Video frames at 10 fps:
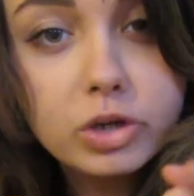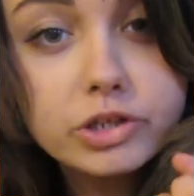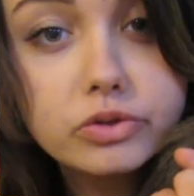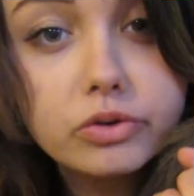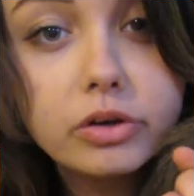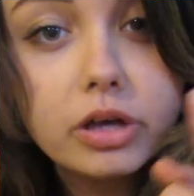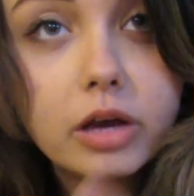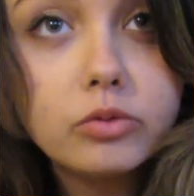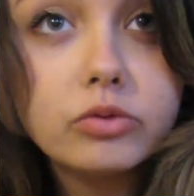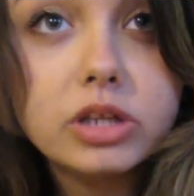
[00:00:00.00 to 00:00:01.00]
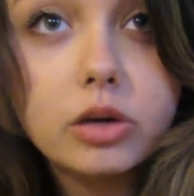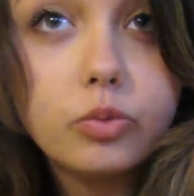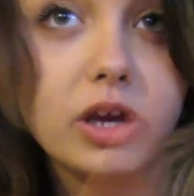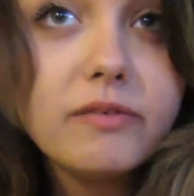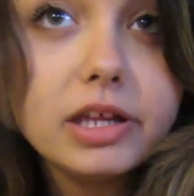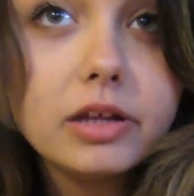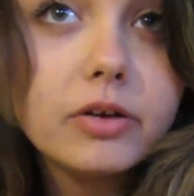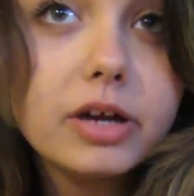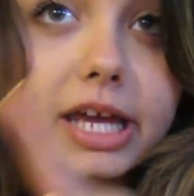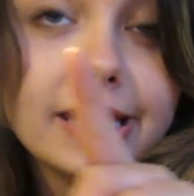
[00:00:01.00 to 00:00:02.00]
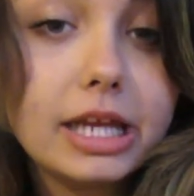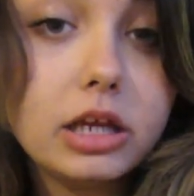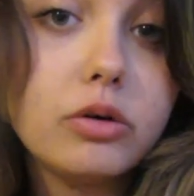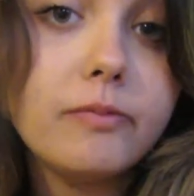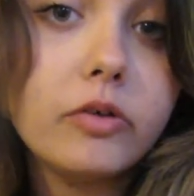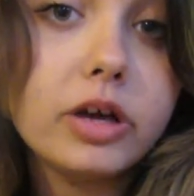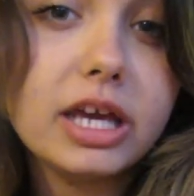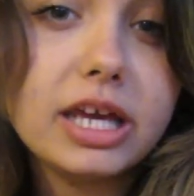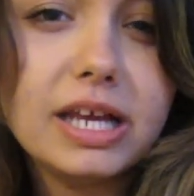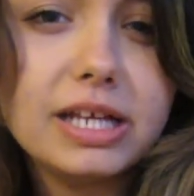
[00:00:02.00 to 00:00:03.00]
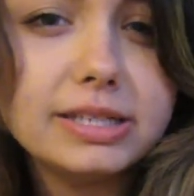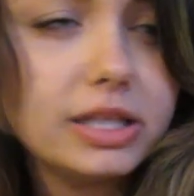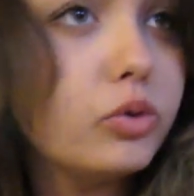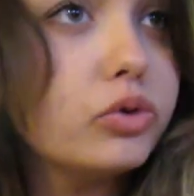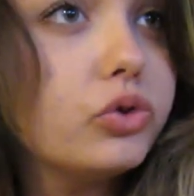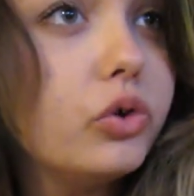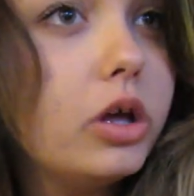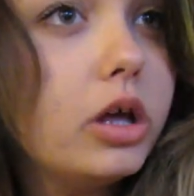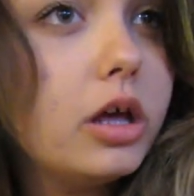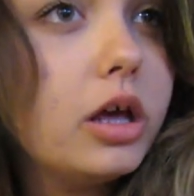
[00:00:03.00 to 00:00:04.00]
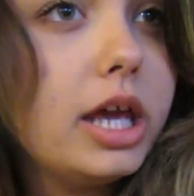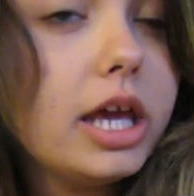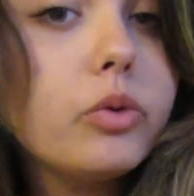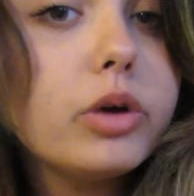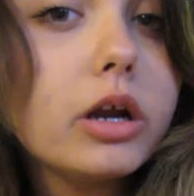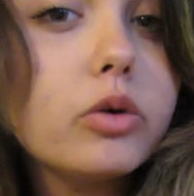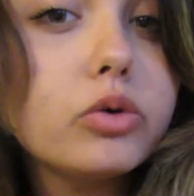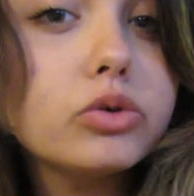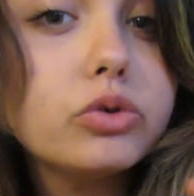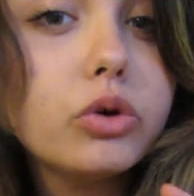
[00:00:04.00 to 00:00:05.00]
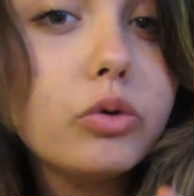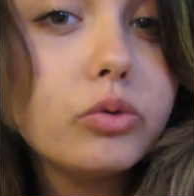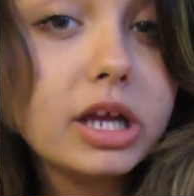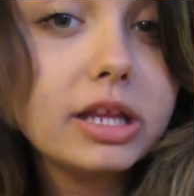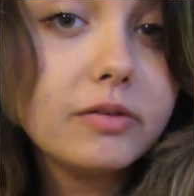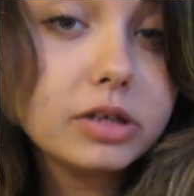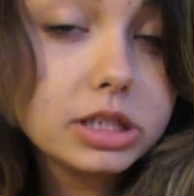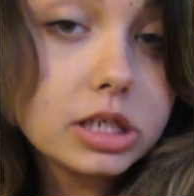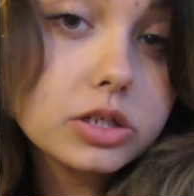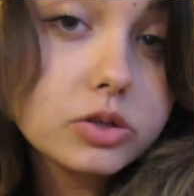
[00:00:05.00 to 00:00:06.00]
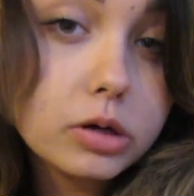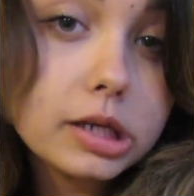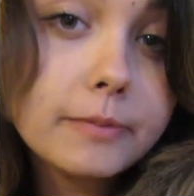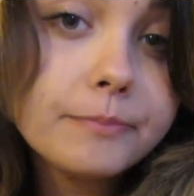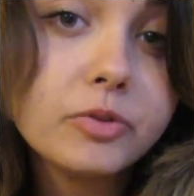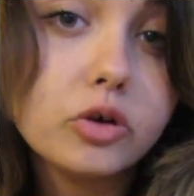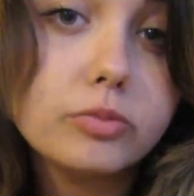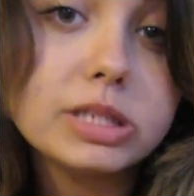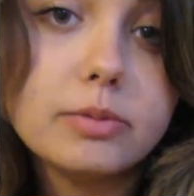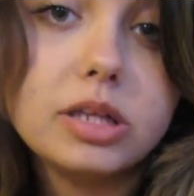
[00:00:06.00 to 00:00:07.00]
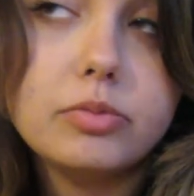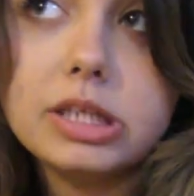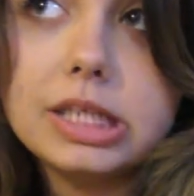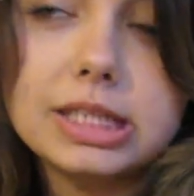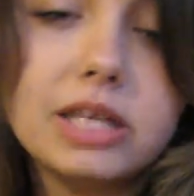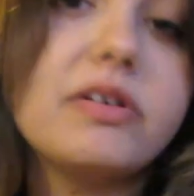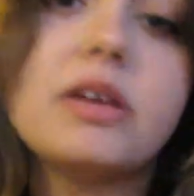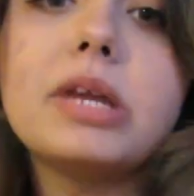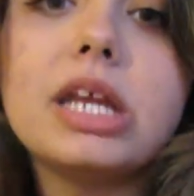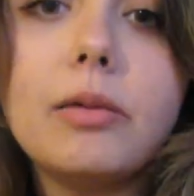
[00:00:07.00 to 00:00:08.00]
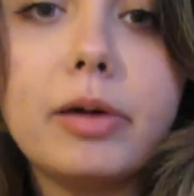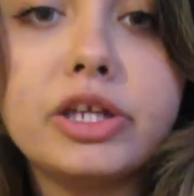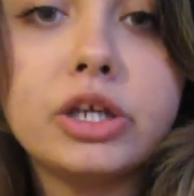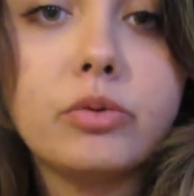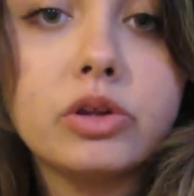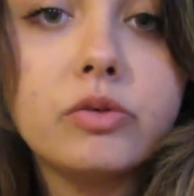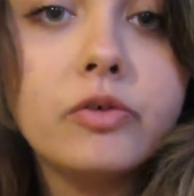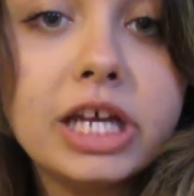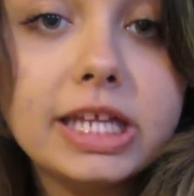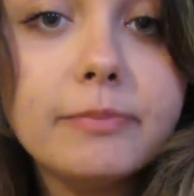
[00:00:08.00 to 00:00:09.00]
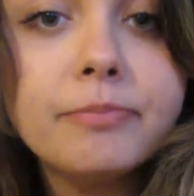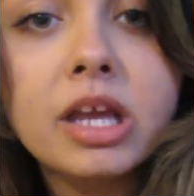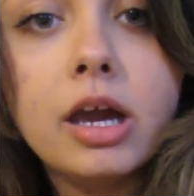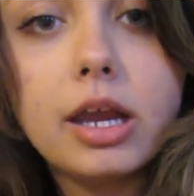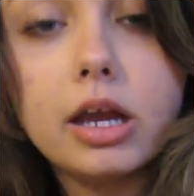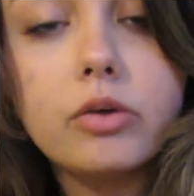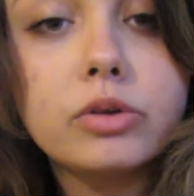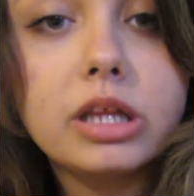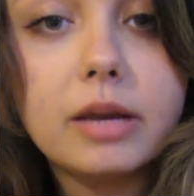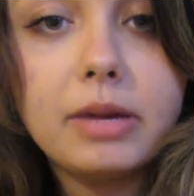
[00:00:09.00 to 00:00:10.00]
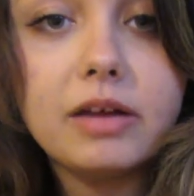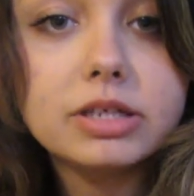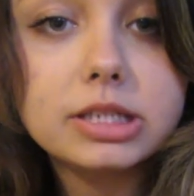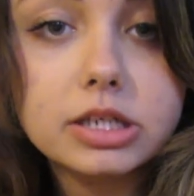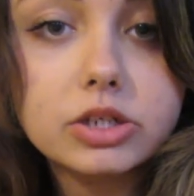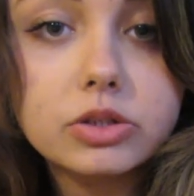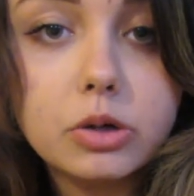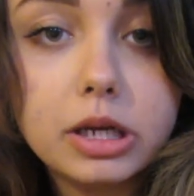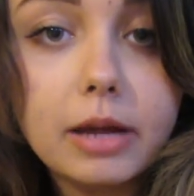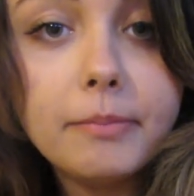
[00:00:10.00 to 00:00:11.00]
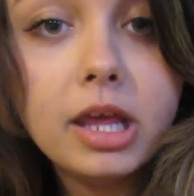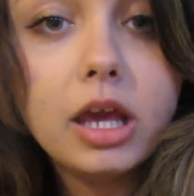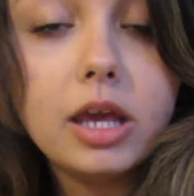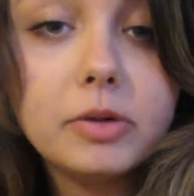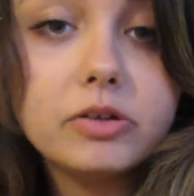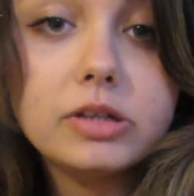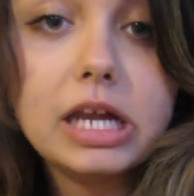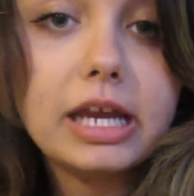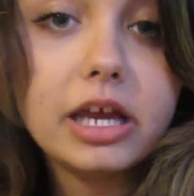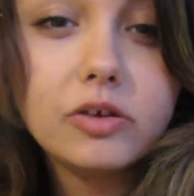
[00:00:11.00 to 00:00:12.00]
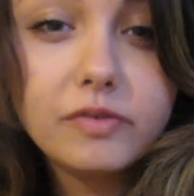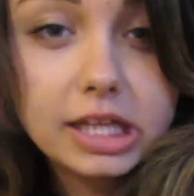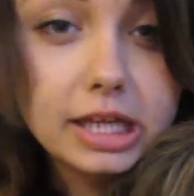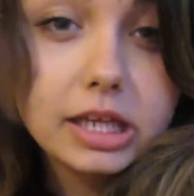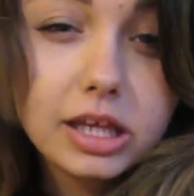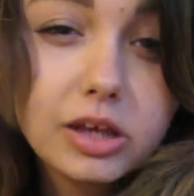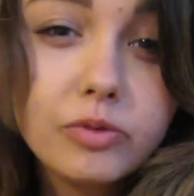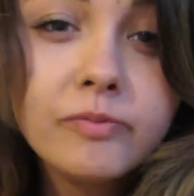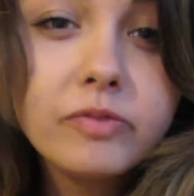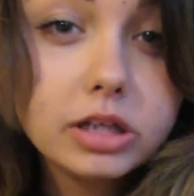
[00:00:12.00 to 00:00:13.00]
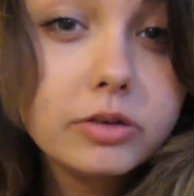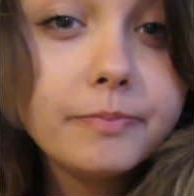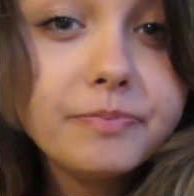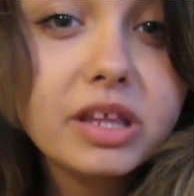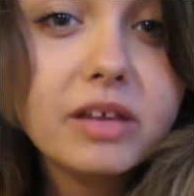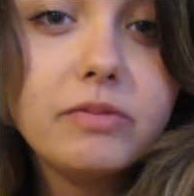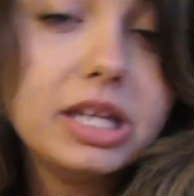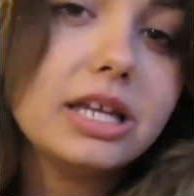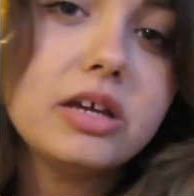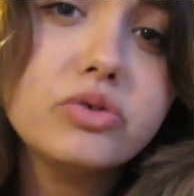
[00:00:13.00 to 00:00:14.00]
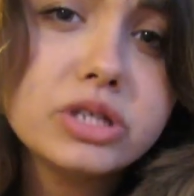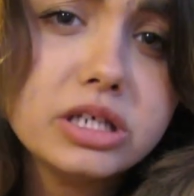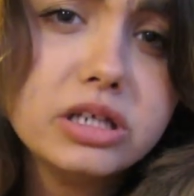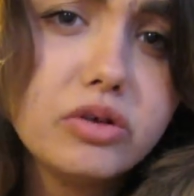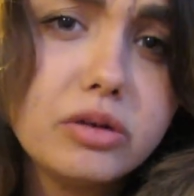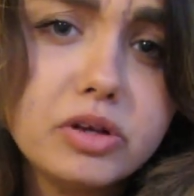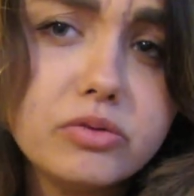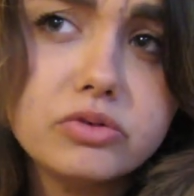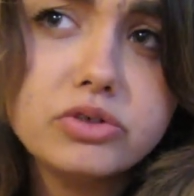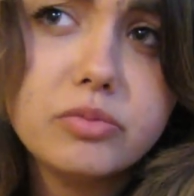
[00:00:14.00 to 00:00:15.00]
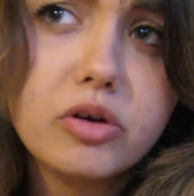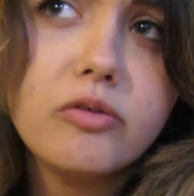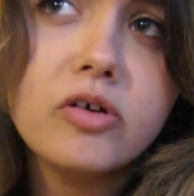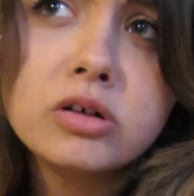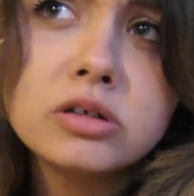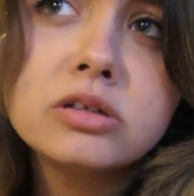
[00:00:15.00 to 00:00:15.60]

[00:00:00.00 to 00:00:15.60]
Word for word: Questo è uno dei quei video che dedico a voi ed è il secondo, in cui racconto una delle vostre storie. Come sapete potete scrivermi nella pagina quando volete, raccontarmi la vostra storia, in modo tale che io vi dedichi un video, vi diate consiglio, almeno ci provo.